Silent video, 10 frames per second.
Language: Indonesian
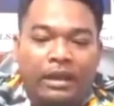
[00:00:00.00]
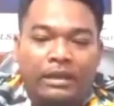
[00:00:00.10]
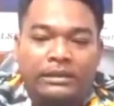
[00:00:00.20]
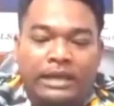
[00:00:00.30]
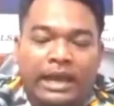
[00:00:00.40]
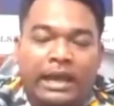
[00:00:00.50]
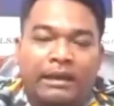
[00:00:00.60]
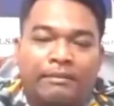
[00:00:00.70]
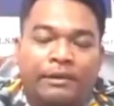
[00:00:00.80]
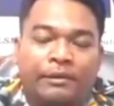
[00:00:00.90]

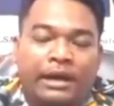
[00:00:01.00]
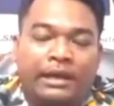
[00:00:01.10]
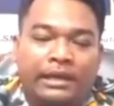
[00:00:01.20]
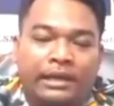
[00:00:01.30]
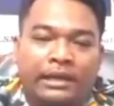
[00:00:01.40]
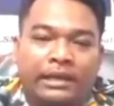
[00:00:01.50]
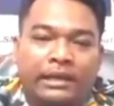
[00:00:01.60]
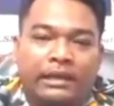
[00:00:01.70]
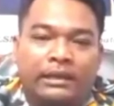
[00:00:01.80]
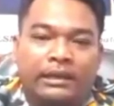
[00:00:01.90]
saya
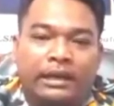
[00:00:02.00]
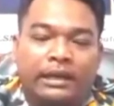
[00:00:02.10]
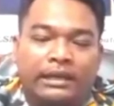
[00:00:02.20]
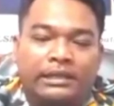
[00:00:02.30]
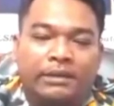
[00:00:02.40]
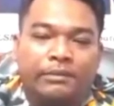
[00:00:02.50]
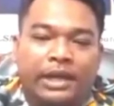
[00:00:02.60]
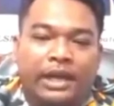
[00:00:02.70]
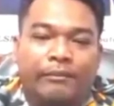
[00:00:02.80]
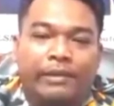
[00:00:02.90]
mewakili LSM
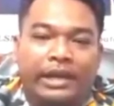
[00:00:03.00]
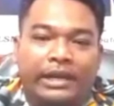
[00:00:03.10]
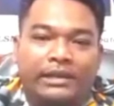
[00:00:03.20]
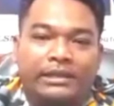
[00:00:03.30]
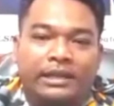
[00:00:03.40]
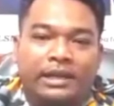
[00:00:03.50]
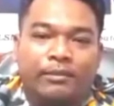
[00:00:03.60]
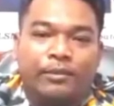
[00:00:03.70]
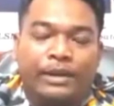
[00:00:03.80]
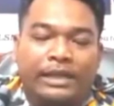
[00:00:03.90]
GMBI Distrik
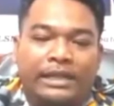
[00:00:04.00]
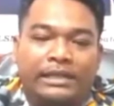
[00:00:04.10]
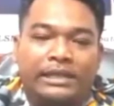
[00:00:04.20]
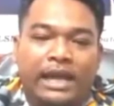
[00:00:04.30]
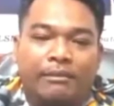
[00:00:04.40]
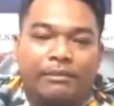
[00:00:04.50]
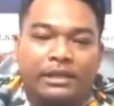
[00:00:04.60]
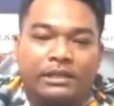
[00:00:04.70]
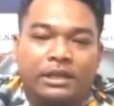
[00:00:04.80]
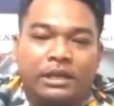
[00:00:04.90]
Kabupaten
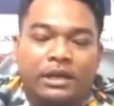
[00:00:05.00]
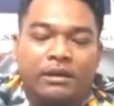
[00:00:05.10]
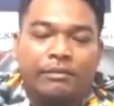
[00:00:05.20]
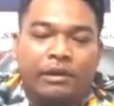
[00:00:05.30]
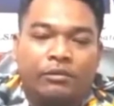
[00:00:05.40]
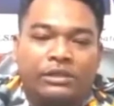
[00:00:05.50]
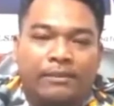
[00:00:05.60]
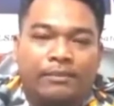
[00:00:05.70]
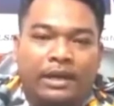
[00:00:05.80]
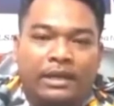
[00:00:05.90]
Ciamis
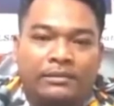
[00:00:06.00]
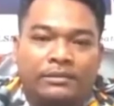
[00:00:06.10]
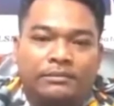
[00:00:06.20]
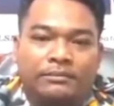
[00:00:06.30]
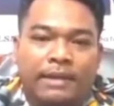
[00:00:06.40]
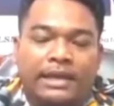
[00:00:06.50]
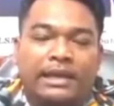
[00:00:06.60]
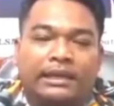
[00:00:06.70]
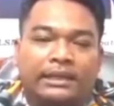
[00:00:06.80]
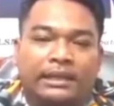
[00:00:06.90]
mengucapkan
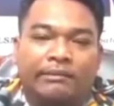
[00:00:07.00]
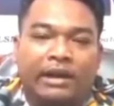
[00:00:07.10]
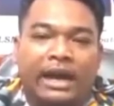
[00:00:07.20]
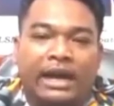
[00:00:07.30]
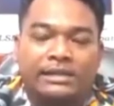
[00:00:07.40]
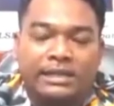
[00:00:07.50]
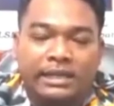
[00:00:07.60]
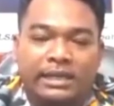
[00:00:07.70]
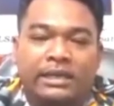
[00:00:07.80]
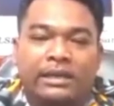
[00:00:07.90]
banyak terima
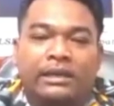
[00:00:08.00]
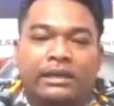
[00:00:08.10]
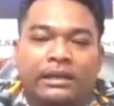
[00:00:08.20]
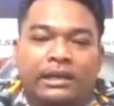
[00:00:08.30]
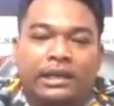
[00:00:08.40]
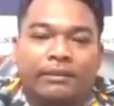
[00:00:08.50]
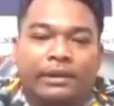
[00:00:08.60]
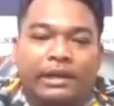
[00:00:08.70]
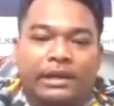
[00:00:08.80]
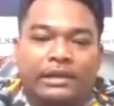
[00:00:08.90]
kasih
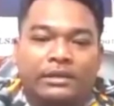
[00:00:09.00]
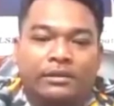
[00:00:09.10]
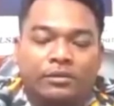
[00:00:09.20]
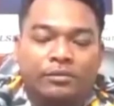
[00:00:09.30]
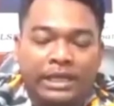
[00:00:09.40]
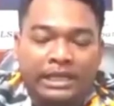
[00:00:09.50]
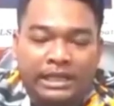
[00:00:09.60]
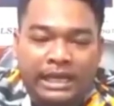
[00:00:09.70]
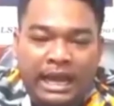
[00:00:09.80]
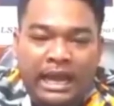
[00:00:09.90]
kepada seluruh
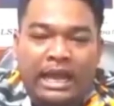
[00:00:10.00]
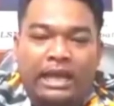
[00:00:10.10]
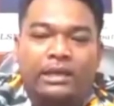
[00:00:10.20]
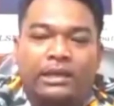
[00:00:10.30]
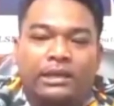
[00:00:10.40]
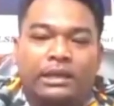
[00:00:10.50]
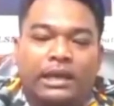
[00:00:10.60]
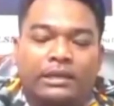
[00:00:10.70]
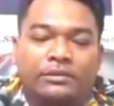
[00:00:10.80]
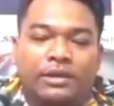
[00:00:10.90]
mitra
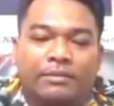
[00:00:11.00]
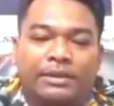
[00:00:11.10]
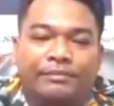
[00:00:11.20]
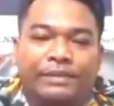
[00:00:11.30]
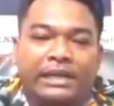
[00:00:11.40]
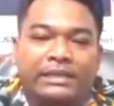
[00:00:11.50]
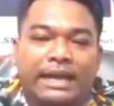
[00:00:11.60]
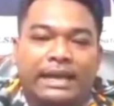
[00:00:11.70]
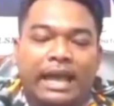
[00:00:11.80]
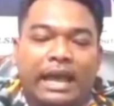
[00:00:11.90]
yang sudah
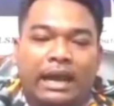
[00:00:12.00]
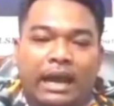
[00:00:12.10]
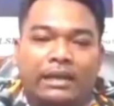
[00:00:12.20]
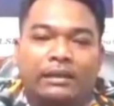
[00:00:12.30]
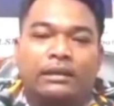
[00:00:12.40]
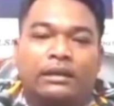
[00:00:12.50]
mempercayakan